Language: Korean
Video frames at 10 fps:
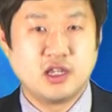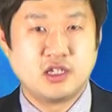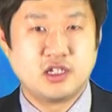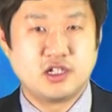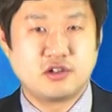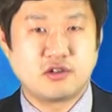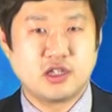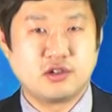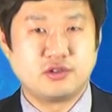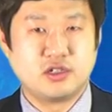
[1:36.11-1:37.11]
실적
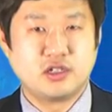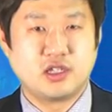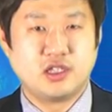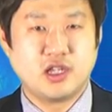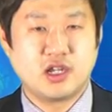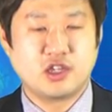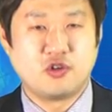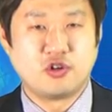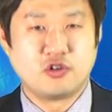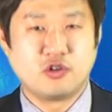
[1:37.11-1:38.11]
개선을 기대하기
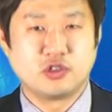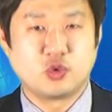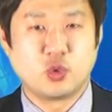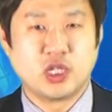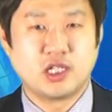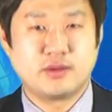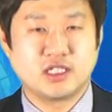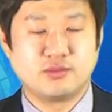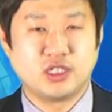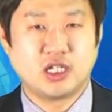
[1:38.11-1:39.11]
어려울 것으로
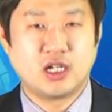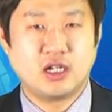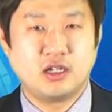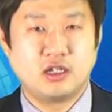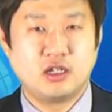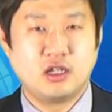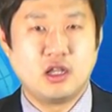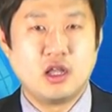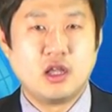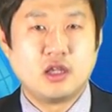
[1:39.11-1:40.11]
내다봤습니다.
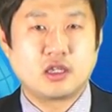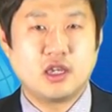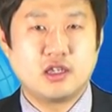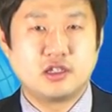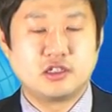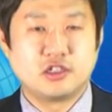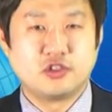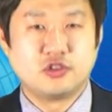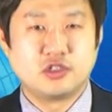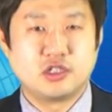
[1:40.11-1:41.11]
KSG
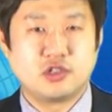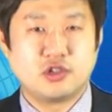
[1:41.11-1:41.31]
뉴스